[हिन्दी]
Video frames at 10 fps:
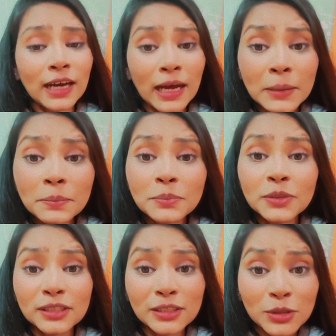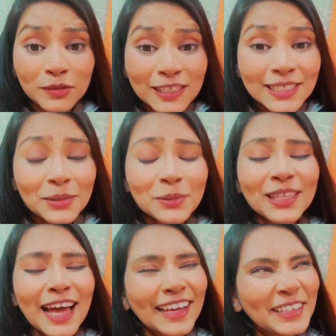आप यूनिवर्स को
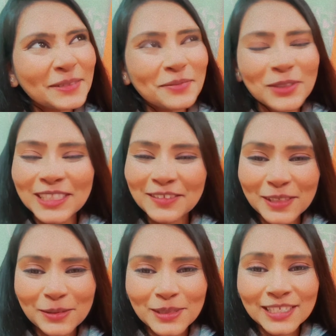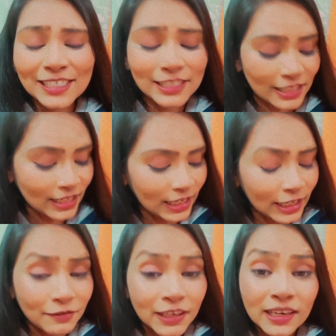थैंक यू बोलते हुए यूज़ कीजिए
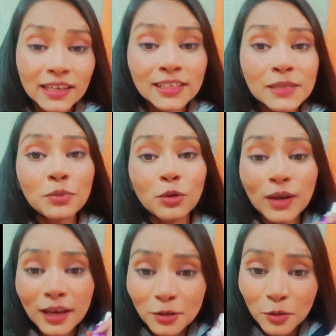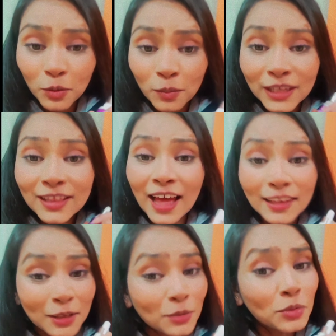इवन इस प्रोडक्ट को भी
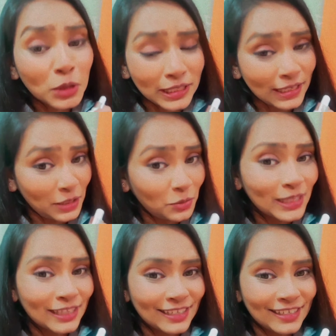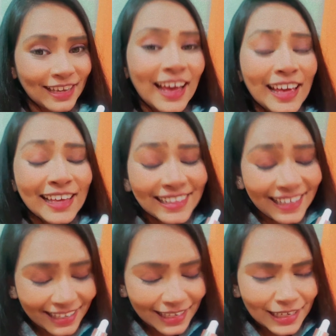थैंक यू बोल के यूज़ कीजिए
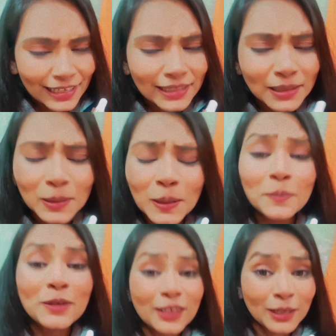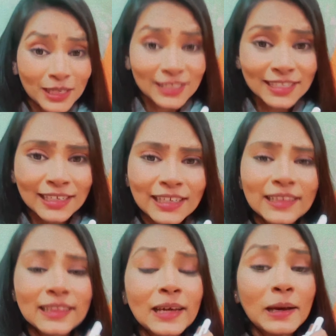देखिएगा कितना मेरेक्यूलसली
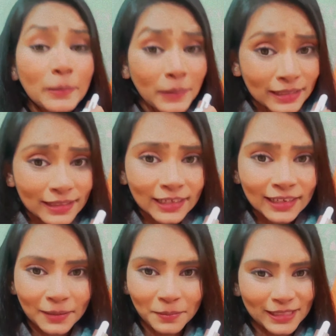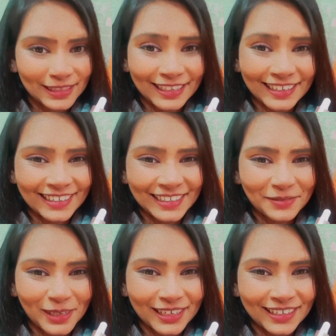कितना अमेजिंगली आपकी स्किन के लिए
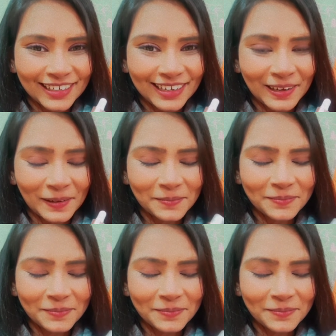वर्क करेगा